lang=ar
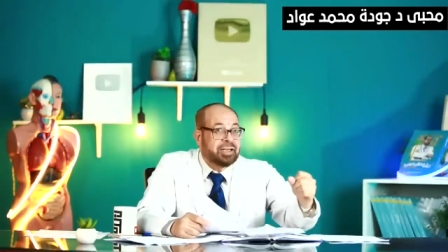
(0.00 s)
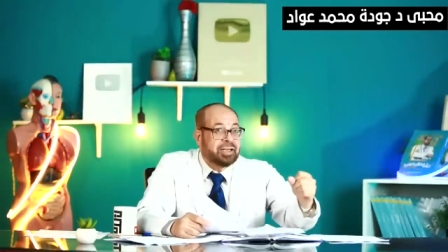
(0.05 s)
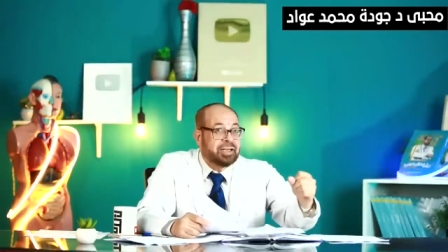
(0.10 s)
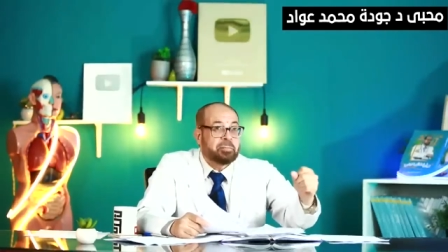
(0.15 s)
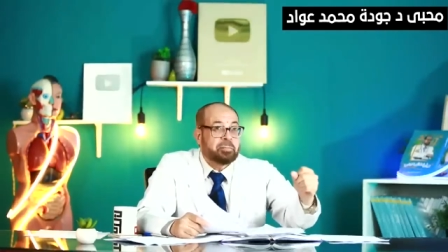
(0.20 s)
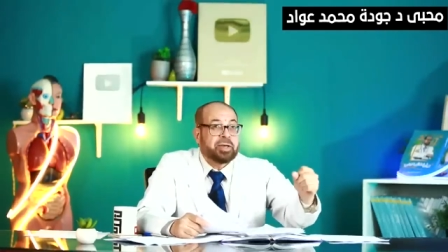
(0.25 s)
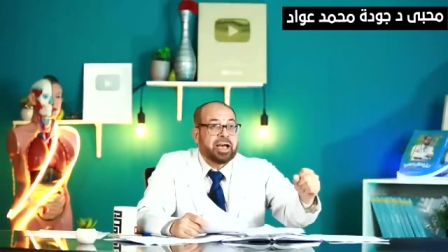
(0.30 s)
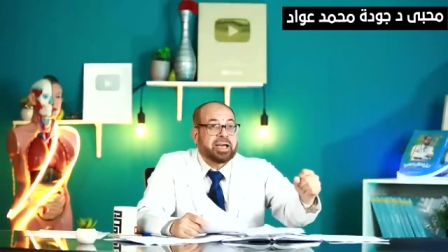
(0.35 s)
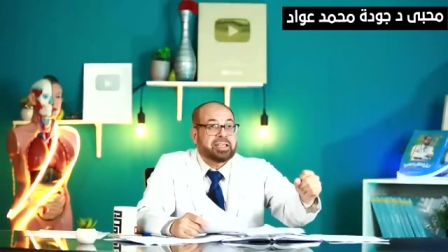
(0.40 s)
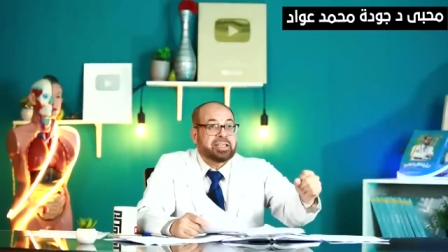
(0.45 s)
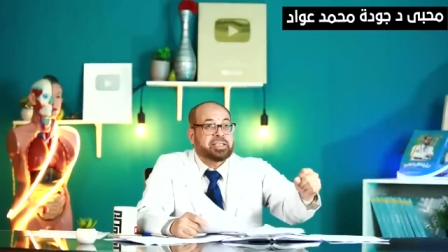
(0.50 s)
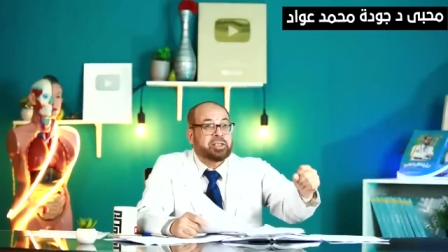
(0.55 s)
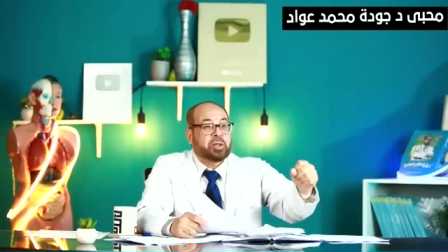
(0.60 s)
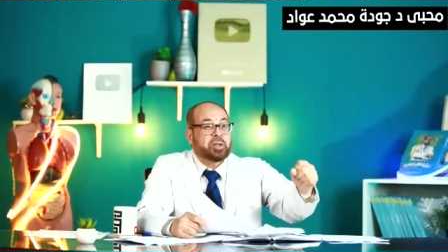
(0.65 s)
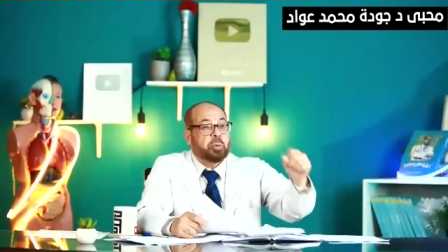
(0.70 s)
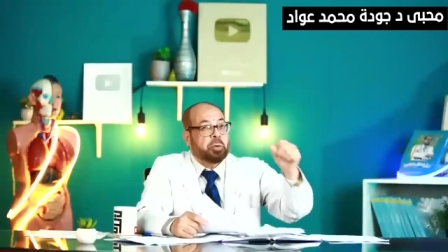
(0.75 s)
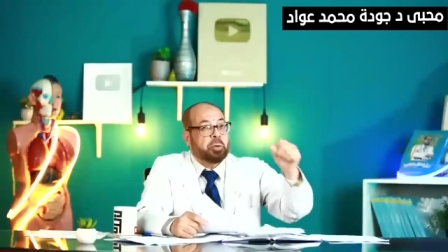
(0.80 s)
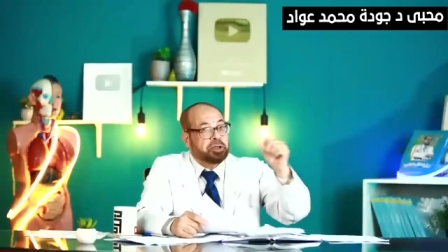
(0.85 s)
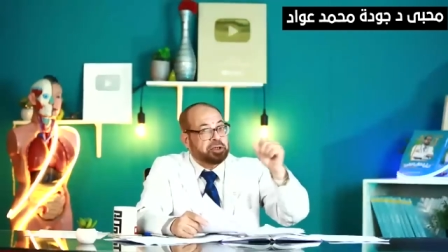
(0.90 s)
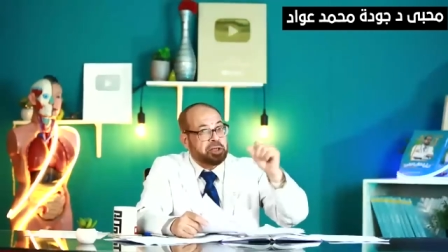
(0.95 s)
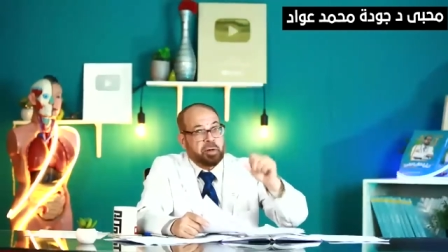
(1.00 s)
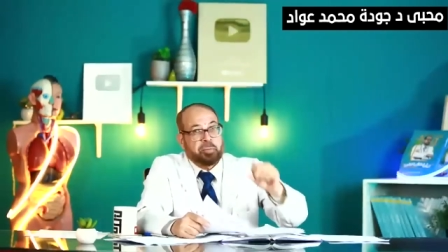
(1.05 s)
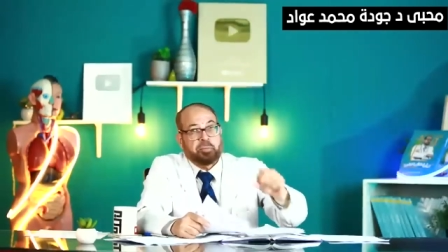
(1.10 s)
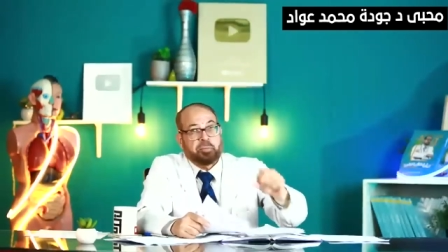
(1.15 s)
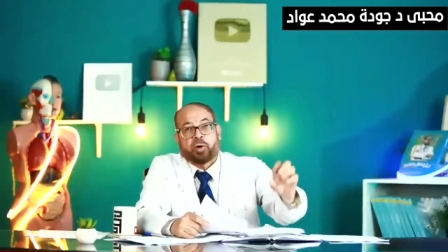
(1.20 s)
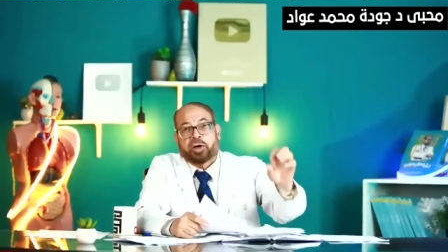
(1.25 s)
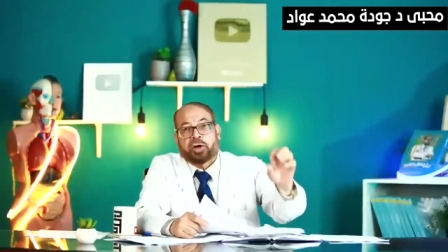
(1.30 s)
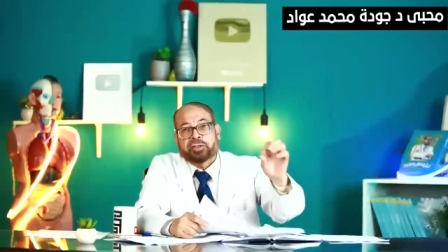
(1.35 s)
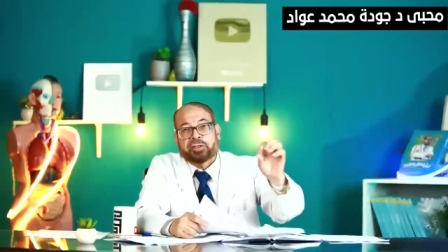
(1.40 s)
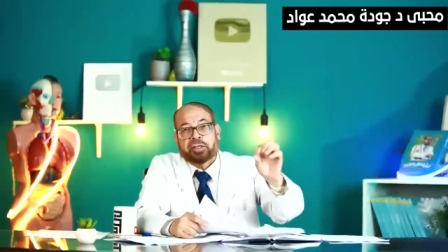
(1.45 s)
بيزني وبيشرب
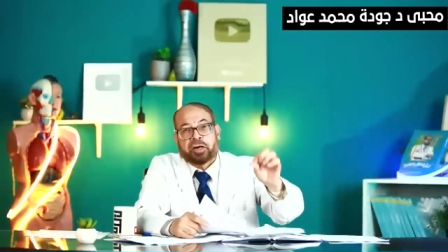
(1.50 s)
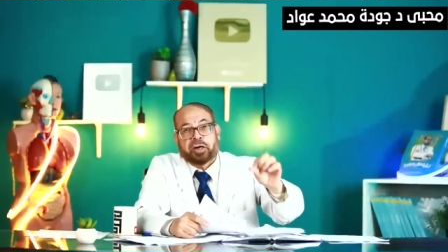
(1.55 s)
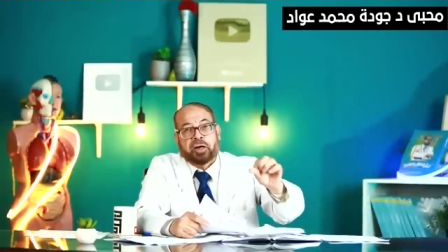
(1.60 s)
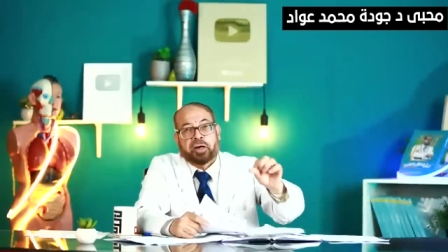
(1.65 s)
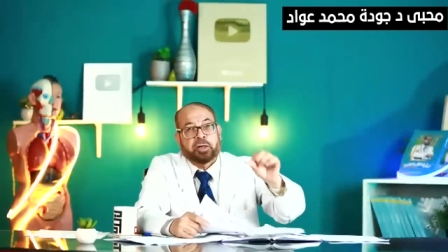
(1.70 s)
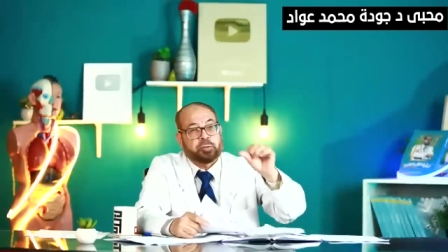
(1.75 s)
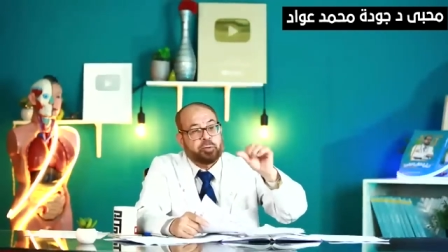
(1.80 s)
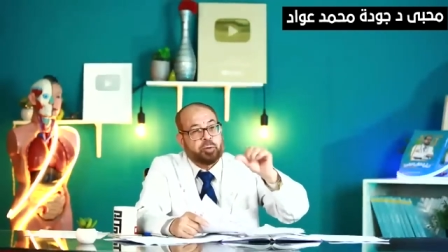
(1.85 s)
مخدرات